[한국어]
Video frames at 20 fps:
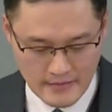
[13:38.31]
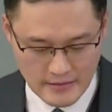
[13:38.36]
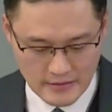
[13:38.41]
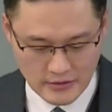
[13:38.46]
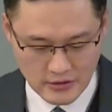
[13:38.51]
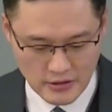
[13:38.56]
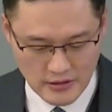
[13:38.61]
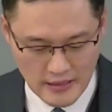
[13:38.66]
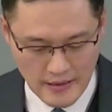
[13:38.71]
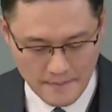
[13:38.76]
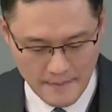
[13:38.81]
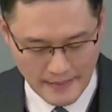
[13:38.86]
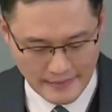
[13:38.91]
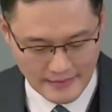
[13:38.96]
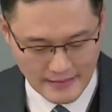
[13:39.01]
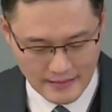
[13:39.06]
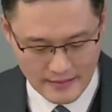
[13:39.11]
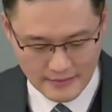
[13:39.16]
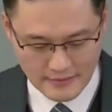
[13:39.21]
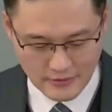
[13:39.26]
그러니까 만
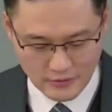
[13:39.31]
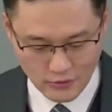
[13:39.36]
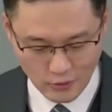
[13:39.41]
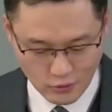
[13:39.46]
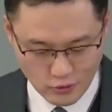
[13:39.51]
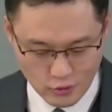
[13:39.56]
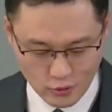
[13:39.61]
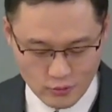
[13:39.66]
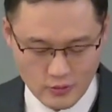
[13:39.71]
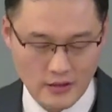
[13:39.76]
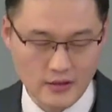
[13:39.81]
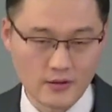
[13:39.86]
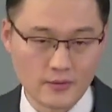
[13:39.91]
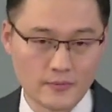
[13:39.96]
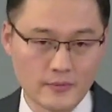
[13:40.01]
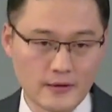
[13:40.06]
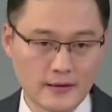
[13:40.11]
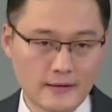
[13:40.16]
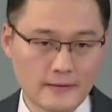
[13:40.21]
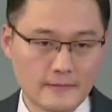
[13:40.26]
달란트는 어느 정도 되는
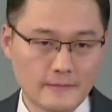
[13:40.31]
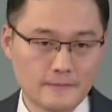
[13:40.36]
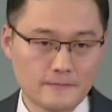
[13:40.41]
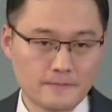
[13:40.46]
겁니까?